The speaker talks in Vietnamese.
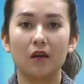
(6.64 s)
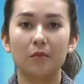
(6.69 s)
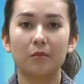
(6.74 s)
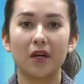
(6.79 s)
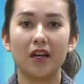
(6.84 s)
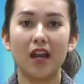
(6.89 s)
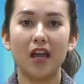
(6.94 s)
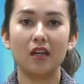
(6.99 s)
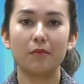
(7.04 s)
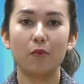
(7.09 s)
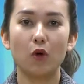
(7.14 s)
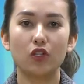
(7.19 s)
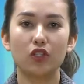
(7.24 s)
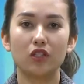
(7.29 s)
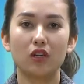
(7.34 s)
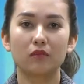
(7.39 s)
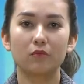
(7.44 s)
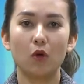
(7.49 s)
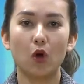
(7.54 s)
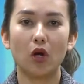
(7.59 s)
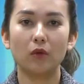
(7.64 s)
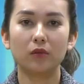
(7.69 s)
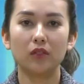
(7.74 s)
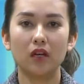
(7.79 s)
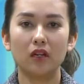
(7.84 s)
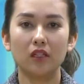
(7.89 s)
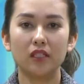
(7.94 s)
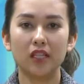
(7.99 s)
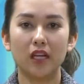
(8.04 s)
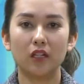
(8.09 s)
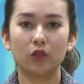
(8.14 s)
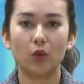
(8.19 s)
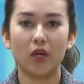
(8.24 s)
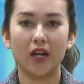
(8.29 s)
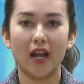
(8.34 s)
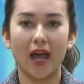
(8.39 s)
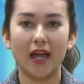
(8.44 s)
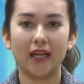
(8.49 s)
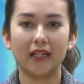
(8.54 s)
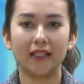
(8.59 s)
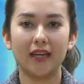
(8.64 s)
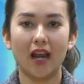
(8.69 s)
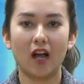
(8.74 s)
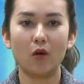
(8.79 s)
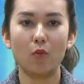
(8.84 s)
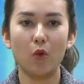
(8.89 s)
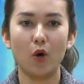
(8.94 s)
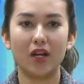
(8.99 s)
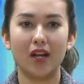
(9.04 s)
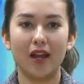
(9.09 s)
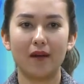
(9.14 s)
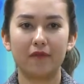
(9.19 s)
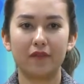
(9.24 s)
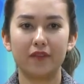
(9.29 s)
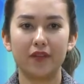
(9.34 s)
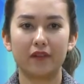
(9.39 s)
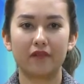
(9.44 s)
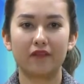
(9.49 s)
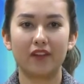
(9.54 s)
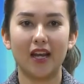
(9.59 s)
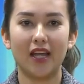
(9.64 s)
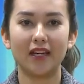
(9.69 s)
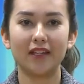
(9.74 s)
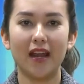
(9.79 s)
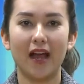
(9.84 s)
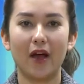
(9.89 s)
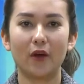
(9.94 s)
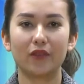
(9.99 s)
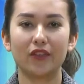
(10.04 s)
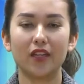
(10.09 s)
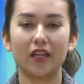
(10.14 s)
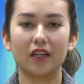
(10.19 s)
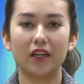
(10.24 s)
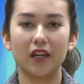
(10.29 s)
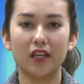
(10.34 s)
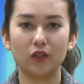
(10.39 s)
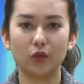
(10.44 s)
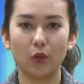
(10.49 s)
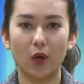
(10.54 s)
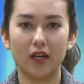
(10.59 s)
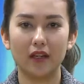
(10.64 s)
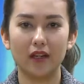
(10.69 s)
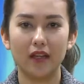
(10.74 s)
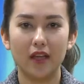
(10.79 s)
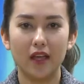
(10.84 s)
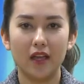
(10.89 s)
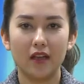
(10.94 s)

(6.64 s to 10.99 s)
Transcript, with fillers: Mới đây, Bộ trưởng Bộ Công Thương Trần Tuấn Anh đã có buổi làm việc với lãnh đạo tỉnh Ninh Thuận